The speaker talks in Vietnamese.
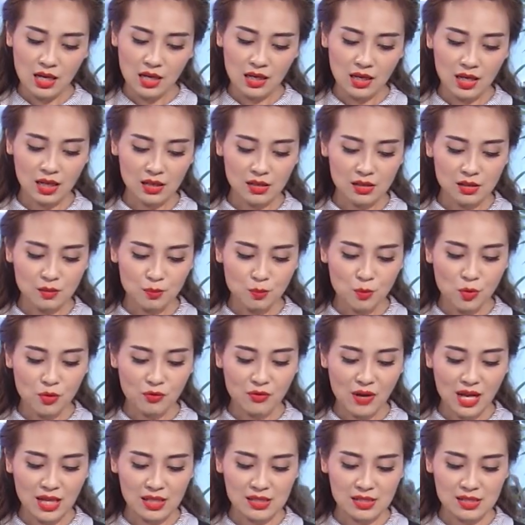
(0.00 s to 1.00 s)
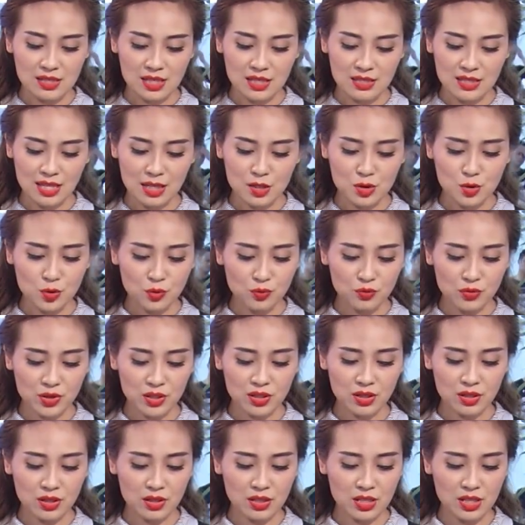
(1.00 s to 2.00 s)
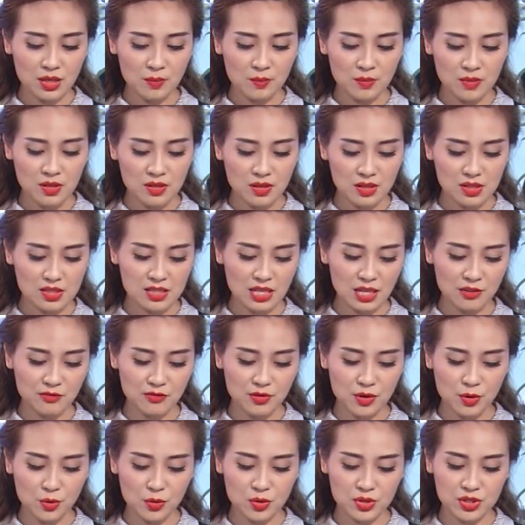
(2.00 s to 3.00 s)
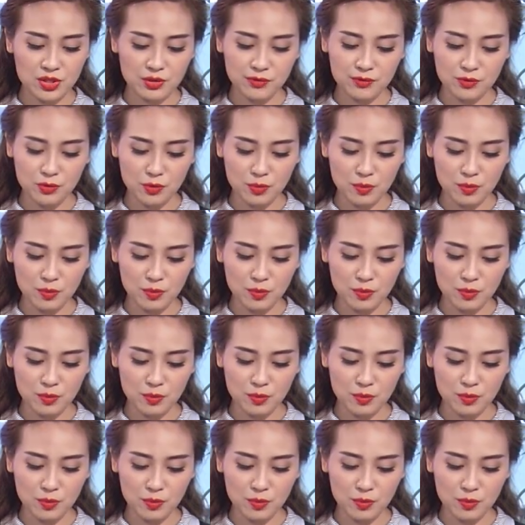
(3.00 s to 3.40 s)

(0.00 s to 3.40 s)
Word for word: Các đợt mua vàng xảy ra trùng với thời điểm lượng trái phiếu của chính phủ